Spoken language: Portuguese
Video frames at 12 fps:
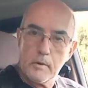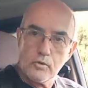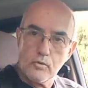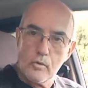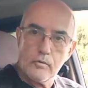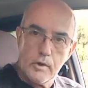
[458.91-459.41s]

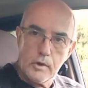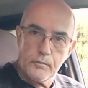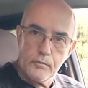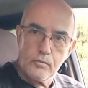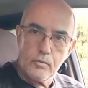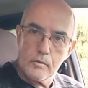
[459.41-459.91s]
mas todos eles
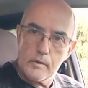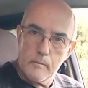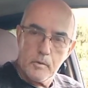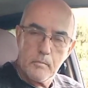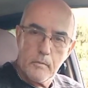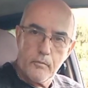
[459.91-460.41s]
funcionam da
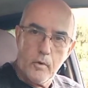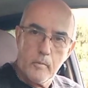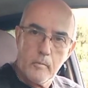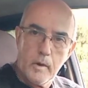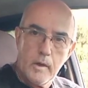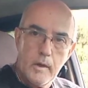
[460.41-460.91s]
mesma
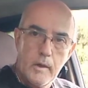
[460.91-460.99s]
forma.